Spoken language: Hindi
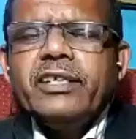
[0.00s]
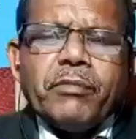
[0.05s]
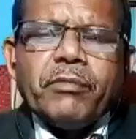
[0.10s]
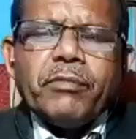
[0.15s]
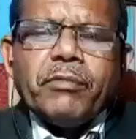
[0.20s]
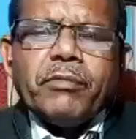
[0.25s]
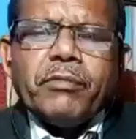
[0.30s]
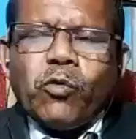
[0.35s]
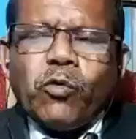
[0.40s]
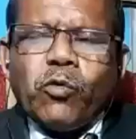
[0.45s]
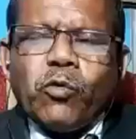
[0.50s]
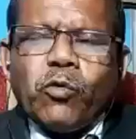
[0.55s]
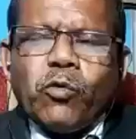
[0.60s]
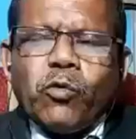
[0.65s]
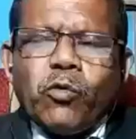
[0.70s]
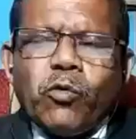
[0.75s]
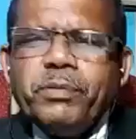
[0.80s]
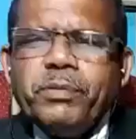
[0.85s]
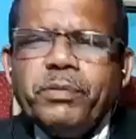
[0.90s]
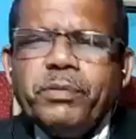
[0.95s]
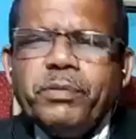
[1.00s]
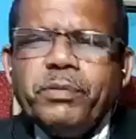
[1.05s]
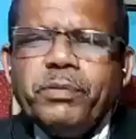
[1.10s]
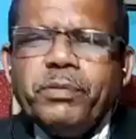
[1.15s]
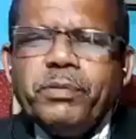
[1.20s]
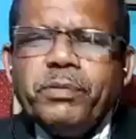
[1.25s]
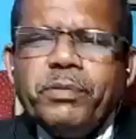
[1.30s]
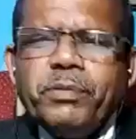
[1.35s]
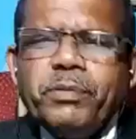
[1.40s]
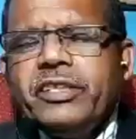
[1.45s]
ओबीसी के
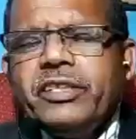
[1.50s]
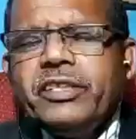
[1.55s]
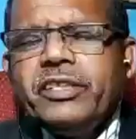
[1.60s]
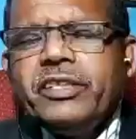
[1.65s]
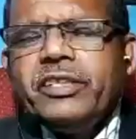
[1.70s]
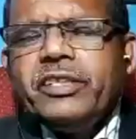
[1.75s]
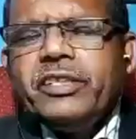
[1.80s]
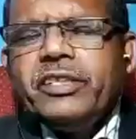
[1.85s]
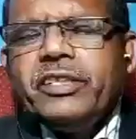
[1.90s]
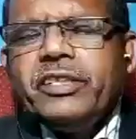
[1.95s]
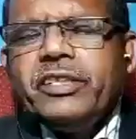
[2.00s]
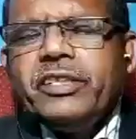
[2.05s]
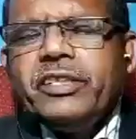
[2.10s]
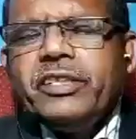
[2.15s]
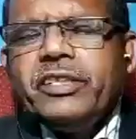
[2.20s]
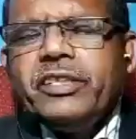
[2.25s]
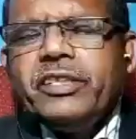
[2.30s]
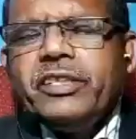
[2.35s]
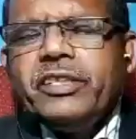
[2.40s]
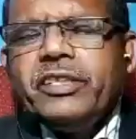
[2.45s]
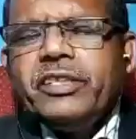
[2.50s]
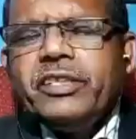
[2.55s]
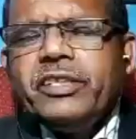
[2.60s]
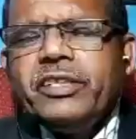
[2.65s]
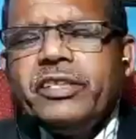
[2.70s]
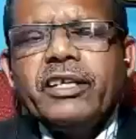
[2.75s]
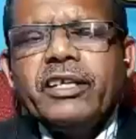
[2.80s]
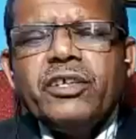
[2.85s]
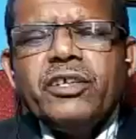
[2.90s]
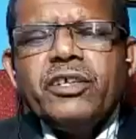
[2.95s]
नागरिकों के लिए
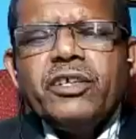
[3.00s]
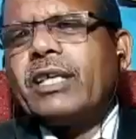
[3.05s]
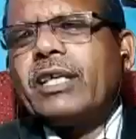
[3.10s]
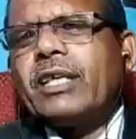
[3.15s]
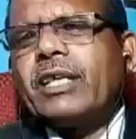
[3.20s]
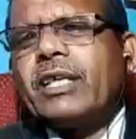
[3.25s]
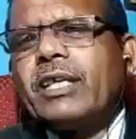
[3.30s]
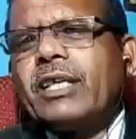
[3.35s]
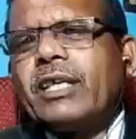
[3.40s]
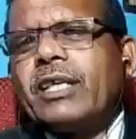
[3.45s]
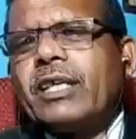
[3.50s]
बहुत अच्छी